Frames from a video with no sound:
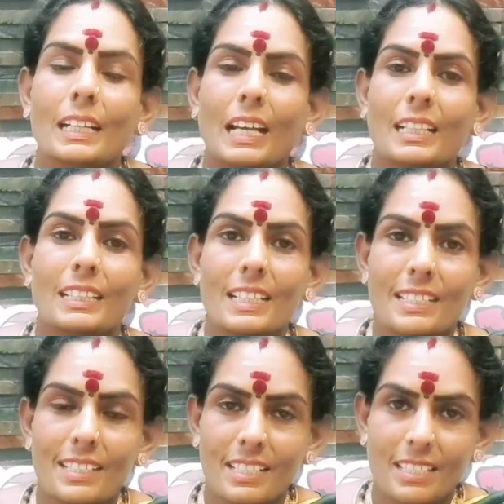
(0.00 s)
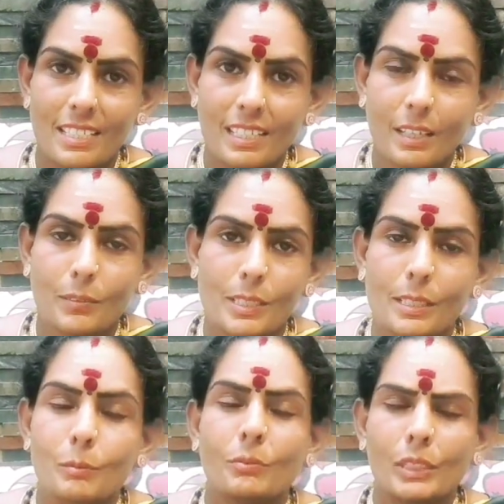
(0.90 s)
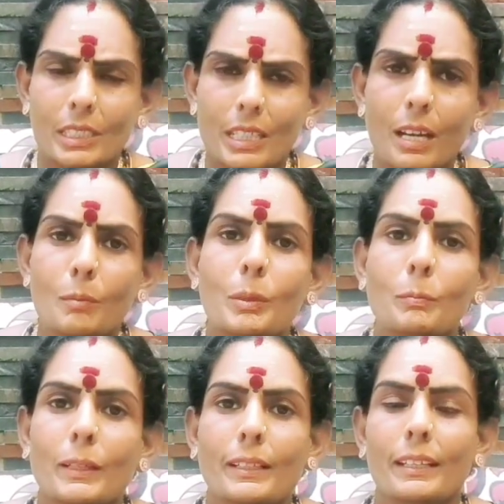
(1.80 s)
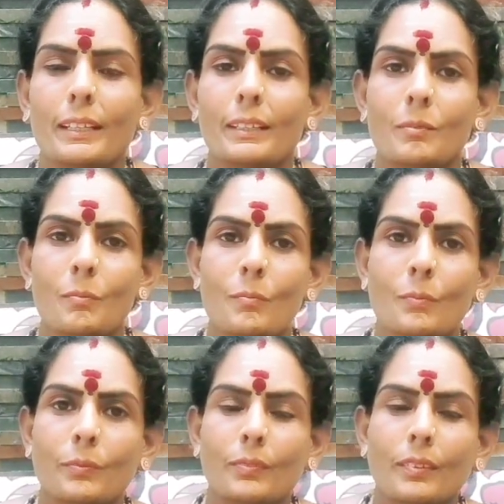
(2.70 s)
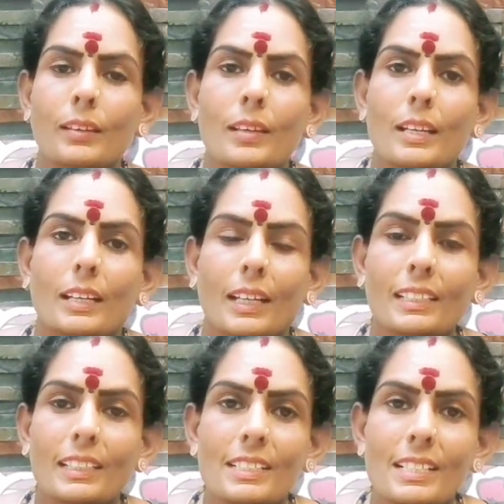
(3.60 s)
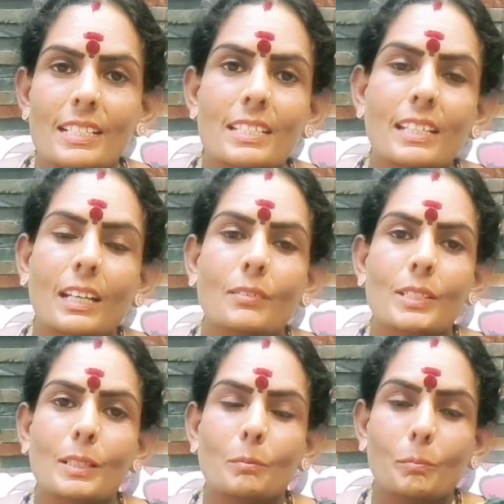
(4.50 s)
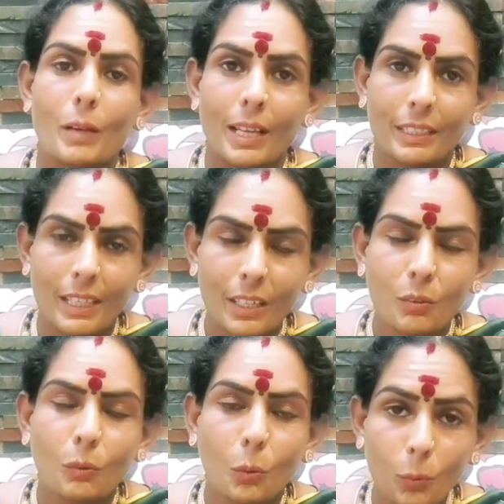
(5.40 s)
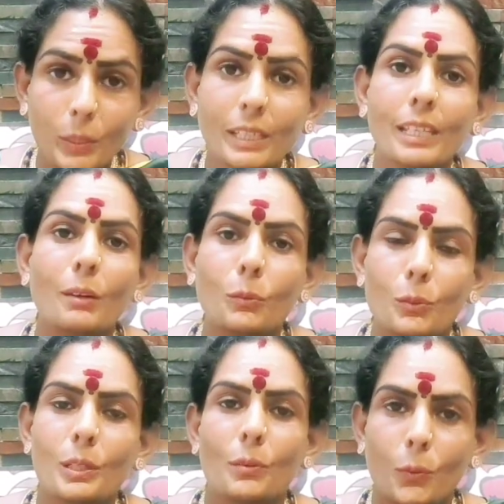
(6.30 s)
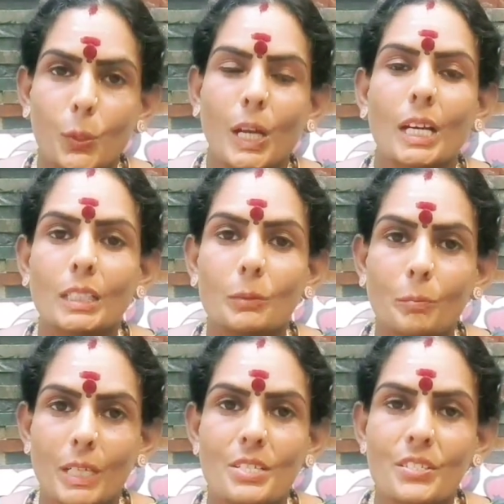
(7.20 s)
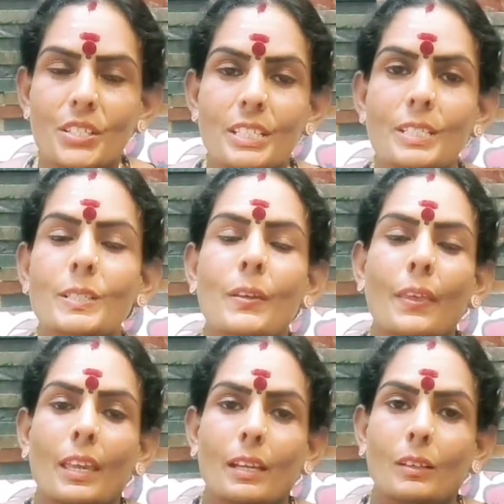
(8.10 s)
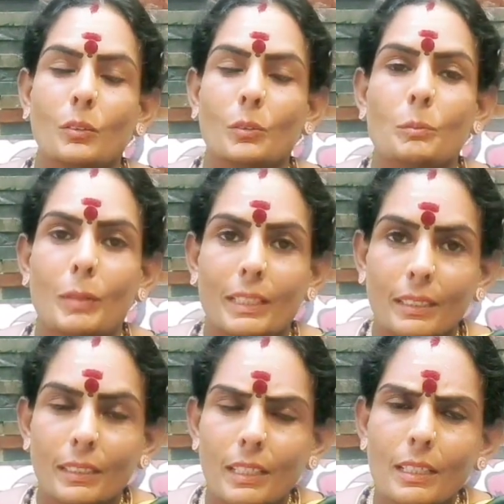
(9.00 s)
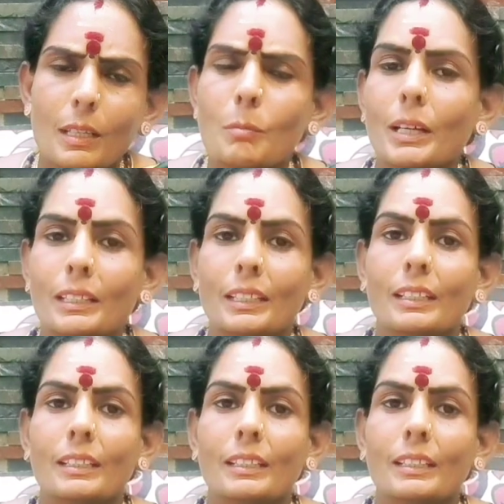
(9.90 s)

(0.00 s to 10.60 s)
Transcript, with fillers: கந்த சஷ்டி கவசம் விடாம படிங்க கந்த சஷ்டி கவசம் அதே கோவில்லையே உள்ள உட்காந்து படிச்சுட்டு குடும்பத்தை நல்ல மாதிரி